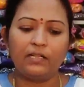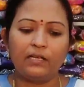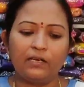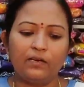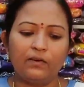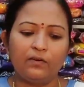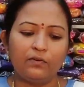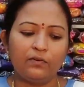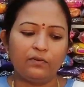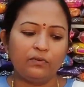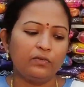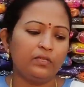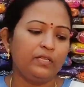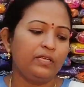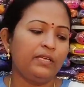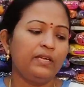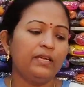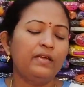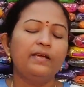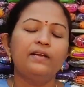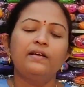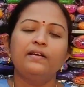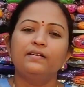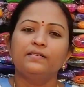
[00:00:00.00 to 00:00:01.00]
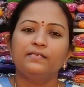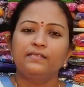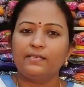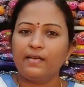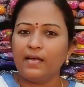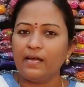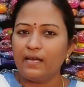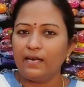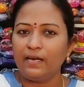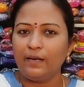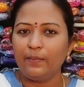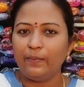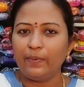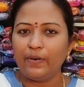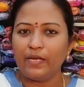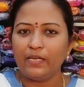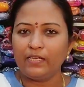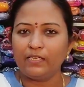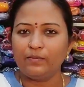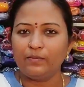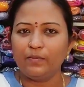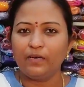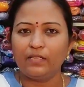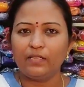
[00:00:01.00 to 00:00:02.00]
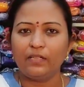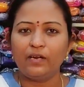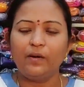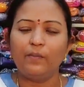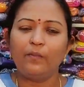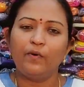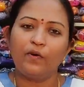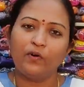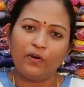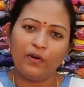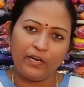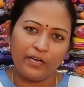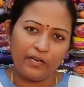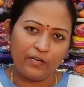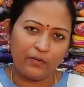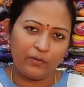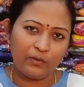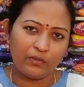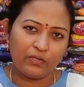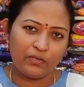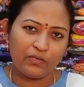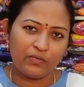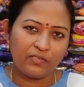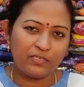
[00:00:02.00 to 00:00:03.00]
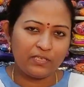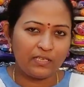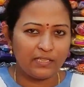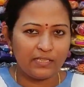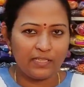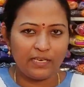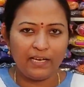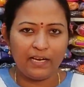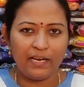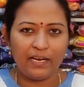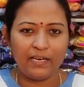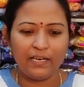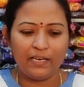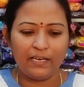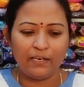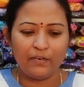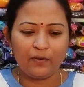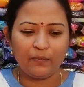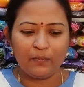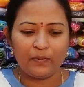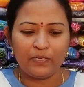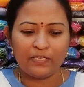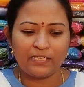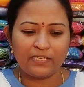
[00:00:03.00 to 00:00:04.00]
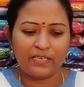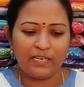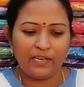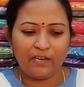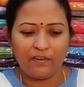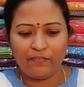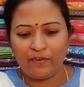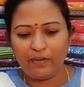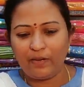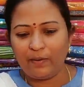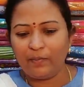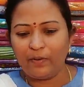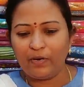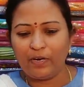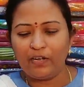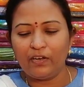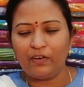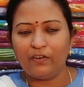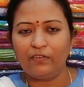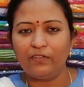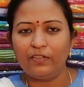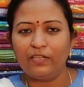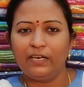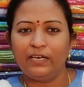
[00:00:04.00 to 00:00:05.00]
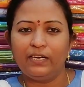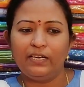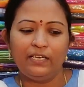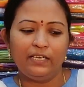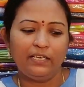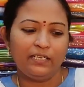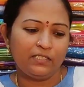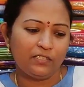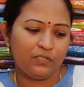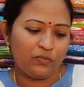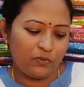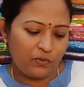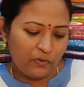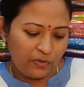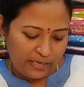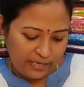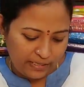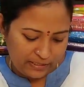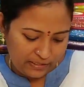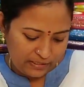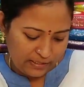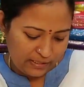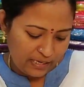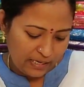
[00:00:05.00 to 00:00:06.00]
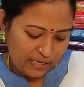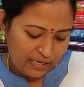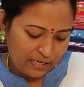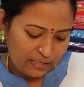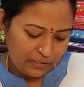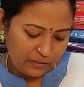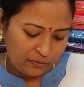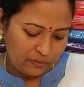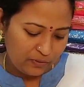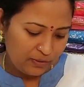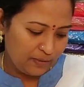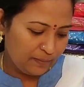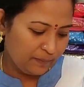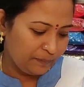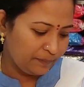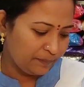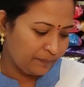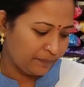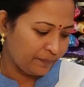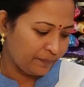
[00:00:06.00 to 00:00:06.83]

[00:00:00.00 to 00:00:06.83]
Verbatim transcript: అందంగా ఉంటుంది శారీ ప్రైస్ మాత్రం ఓన్లీ టూ థౌజండ్ త్రీ హండ్రెడ్ రూపీస్కే అవైలబుల్గా ఉందండి సో నెక్స్ట్ కలర్ చూద్దాం